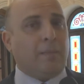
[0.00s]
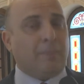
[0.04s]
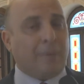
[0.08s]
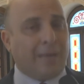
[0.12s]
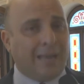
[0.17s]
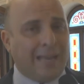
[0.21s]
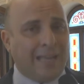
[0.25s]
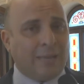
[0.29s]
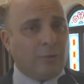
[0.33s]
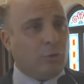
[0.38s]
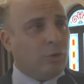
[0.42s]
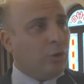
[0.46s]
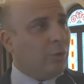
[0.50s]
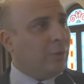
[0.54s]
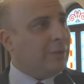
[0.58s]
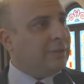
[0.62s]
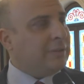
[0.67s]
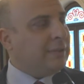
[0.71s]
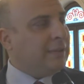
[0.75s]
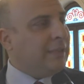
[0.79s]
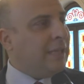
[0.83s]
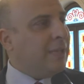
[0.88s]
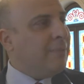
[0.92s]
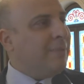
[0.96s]
parlando di
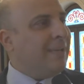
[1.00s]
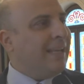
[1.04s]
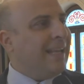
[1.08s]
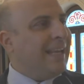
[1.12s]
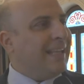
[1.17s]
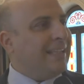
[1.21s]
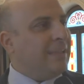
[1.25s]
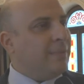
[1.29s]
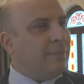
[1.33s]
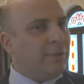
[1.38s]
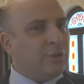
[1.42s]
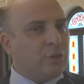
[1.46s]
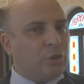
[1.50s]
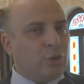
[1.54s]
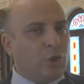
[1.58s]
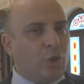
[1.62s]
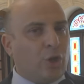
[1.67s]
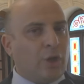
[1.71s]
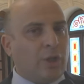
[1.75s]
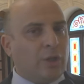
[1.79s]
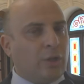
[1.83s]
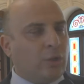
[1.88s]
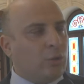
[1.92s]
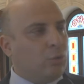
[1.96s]
questi temi, la
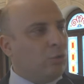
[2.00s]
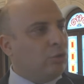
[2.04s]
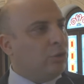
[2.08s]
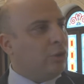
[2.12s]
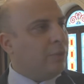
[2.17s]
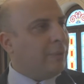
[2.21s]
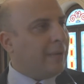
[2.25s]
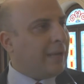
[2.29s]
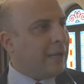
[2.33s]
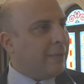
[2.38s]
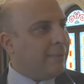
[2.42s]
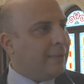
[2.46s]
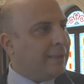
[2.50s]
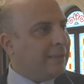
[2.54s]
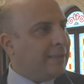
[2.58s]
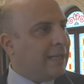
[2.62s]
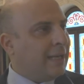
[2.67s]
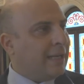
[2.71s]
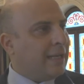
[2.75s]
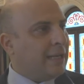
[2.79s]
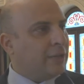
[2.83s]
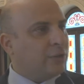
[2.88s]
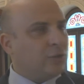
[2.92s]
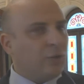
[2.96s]
dimissione di tutti i
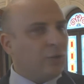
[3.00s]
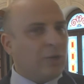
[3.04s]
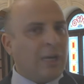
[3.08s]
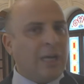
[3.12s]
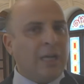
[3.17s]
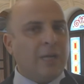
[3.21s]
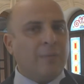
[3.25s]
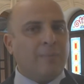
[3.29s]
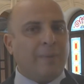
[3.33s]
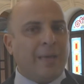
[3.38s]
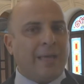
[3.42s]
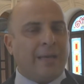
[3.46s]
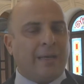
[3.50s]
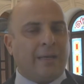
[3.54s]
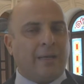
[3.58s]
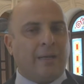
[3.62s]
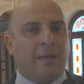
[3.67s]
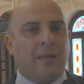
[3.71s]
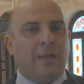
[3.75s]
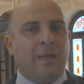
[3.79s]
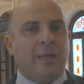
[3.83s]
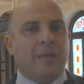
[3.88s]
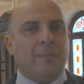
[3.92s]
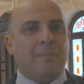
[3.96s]
parlamentari nazionali
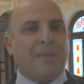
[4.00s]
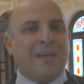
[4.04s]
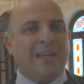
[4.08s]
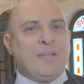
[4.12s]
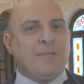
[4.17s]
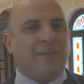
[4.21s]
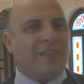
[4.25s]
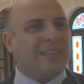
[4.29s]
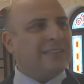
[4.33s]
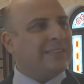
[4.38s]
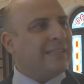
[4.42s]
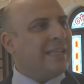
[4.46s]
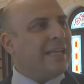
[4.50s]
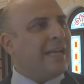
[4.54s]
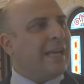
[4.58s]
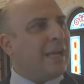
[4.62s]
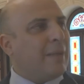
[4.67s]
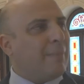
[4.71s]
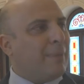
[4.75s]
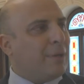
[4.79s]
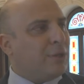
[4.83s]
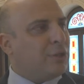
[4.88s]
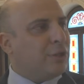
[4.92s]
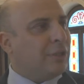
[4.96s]
per manifesta
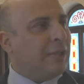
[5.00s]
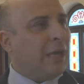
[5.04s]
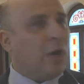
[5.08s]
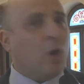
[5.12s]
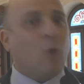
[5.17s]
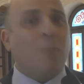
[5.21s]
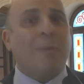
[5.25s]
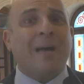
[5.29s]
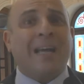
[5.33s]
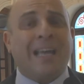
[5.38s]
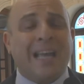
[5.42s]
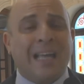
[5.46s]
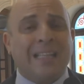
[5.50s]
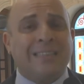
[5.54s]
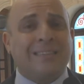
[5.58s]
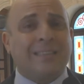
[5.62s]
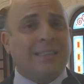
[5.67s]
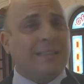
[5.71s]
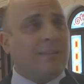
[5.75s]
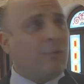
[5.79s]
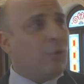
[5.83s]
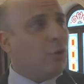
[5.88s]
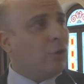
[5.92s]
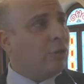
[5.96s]
incapacità o
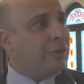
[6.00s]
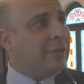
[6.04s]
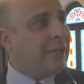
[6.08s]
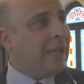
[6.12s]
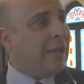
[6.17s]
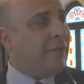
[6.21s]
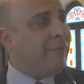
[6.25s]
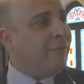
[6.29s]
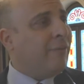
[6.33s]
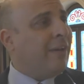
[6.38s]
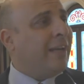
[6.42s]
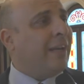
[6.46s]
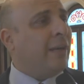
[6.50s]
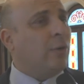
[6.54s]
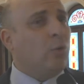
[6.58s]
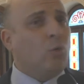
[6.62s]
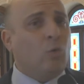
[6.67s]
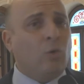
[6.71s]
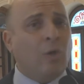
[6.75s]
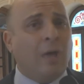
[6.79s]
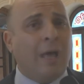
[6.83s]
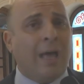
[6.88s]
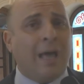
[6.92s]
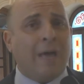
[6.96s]
mancanza di volontà a fare,
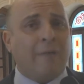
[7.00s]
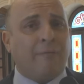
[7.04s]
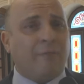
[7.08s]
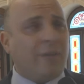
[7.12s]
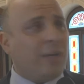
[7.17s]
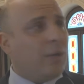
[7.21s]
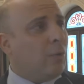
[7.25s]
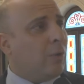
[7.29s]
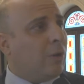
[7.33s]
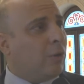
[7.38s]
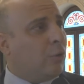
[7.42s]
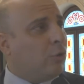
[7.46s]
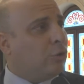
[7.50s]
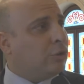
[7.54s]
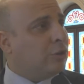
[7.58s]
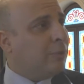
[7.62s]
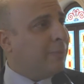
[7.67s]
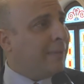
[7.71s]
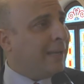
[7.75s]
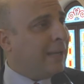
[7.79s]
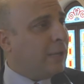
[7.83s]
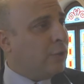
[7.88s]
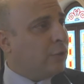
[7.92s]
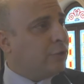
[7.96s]
a fare qualcosa
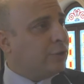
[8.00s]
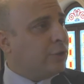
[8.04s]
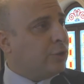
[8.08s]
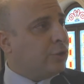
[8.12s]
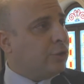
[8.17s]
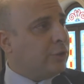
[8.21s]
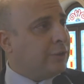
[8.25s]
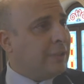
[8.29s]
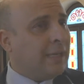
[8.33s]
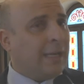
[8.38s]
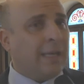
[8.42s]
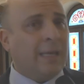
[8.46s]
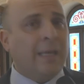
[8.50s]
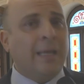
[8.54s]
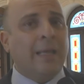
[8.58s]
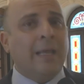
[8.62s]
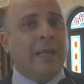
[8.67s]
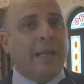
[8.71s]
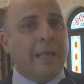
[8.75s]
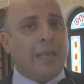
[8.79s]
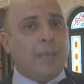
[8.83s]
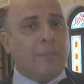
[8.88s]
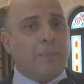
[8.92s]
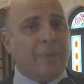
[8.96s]
per la nostra città
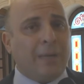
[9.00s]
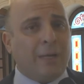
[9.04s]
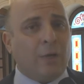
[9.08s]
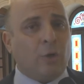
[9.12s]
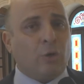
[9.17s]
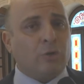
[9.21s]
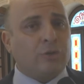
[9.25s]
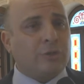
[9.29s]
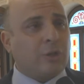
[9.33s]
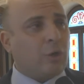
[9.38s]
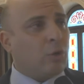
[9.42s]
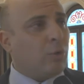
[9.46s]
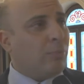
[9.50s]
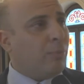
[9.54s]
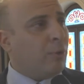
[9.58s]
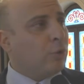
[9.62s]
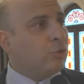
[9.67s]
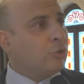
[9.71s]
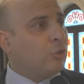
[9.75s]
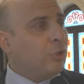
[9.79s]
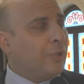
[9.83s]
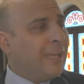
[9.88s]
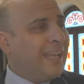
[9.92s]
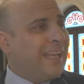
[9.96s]
e per il nostro
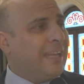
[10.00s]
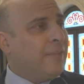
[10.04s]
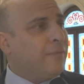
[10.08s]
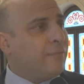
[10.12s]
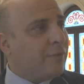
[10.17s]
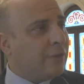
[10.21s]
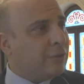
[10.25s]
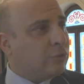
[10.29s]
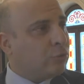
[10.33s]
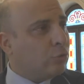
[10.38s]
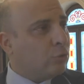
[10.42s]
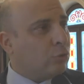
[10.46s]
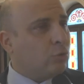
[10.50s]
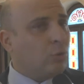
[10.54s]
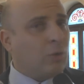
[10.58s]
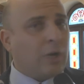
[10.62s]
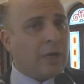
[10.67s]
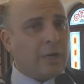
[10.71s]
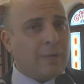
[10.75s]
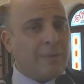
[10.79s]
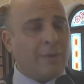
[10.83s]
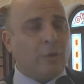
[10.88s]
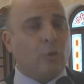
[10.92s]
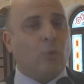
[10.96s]
aeroporto che è l'infrastruttura,
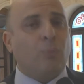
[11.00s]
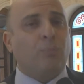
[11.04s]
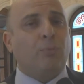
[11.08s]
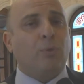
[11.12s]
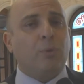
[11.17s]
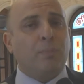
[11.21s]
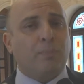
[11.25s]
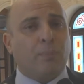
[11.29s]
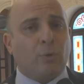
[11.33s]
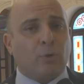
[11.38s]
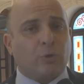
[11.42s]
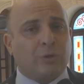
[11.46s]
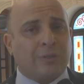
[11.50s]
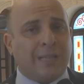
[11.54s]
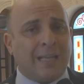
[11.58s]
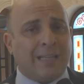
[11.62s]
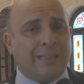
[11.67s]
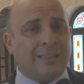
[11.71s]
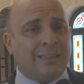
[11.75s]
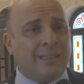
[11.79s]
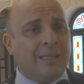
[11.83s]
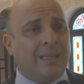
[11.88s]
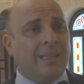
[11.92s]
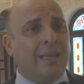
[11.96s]
ripeto, più
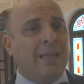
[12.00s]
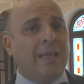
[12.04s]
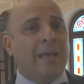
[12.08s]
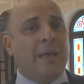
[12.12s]
importante